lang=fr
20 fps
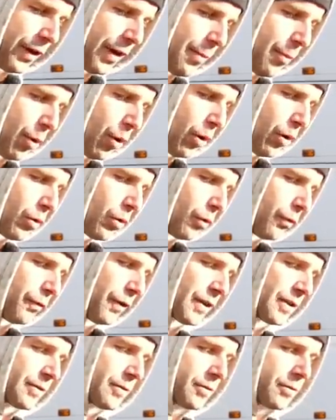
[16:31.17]
vraiment qu'on
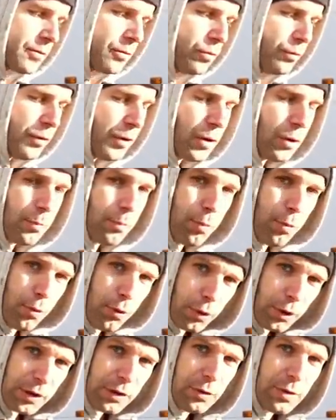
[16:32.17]
fasse du vélo
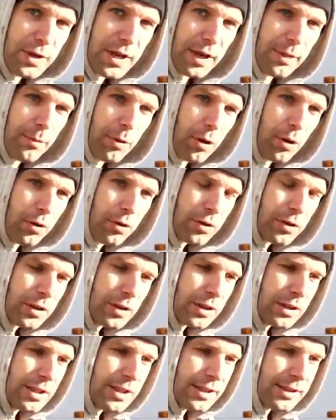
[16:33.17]
plus régulièrement,
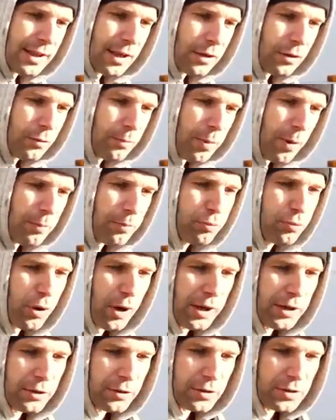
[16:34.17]
quitte à ne pas
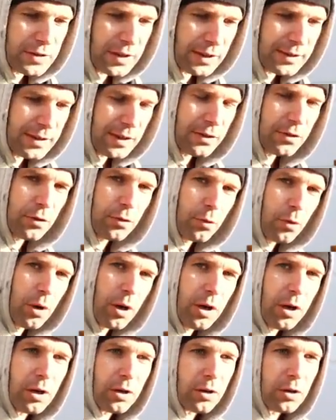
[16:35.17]
pouvoir aller dans certains
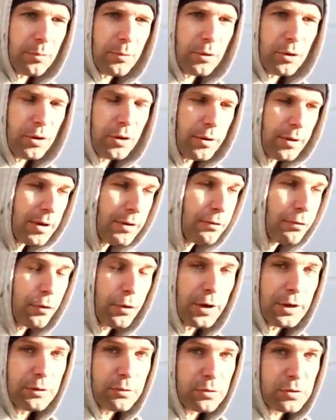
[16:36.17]
endroits comme euh, les
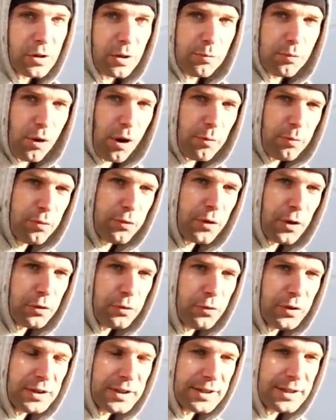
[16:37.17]
forêts, tout ça. On pourra plus faire
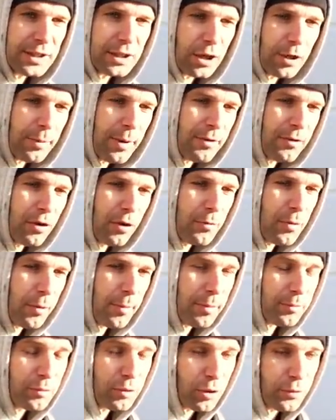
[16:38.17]
du VTT comme avant, mais en
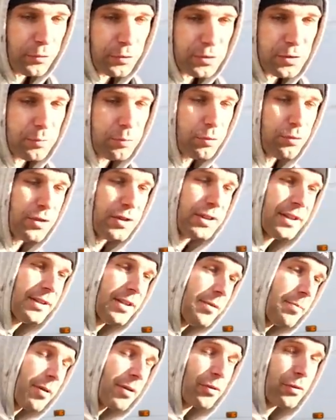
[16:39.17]
même temps, on faisait plus de
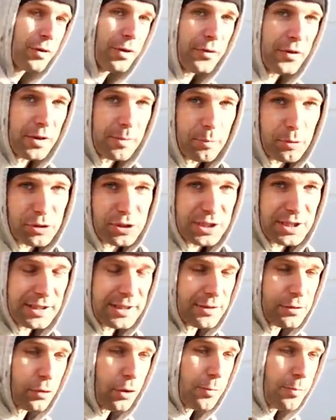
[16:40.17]
VTT parce qu'on avait les petits qui
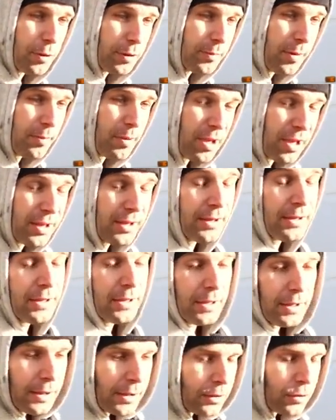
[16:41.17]
étaient sur les portes bébés.
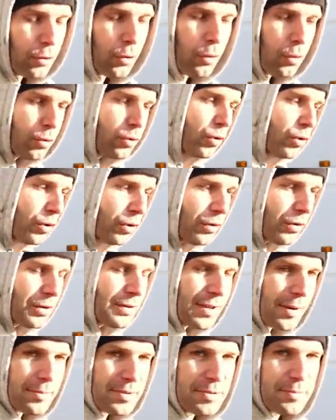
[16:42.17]
Donc, euh,
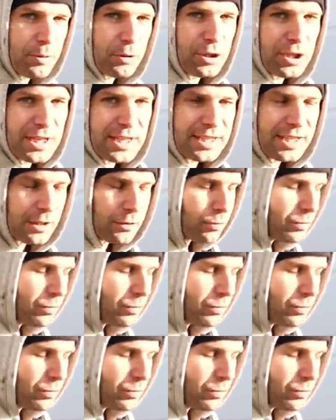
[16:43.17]
c'est un petit peu délicat